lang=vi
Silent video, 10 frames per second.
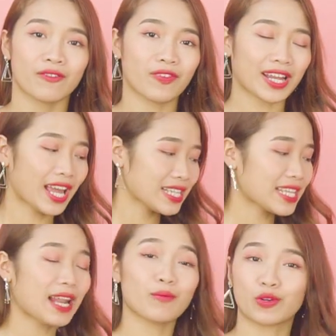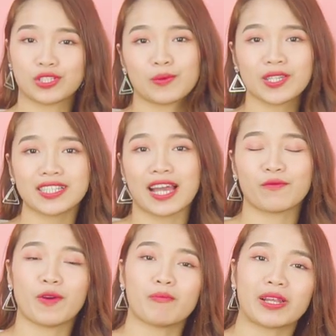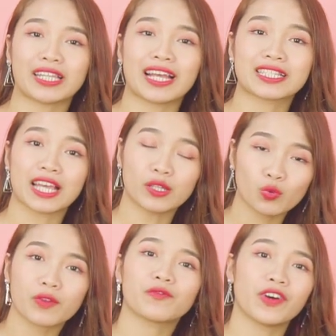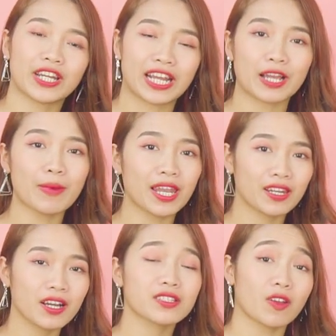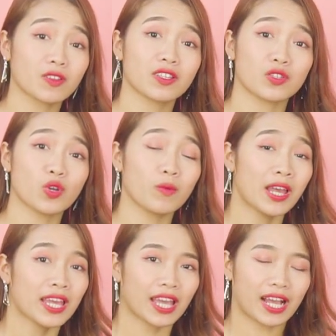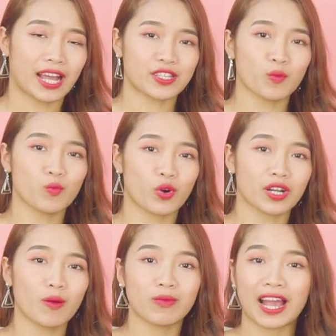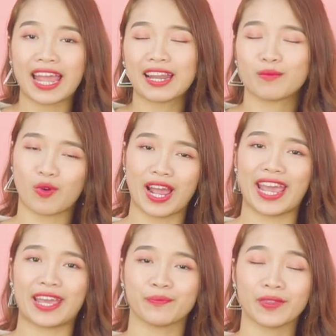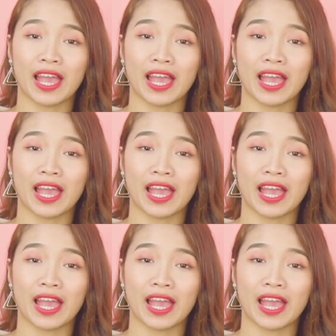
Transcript: Và đây sẽ là một trong những sản phẩm mặt nạ giấy tuyệt vời để các bạn lựa chọn sử dụng, kể cả trong mùa đông hay là mùa hè.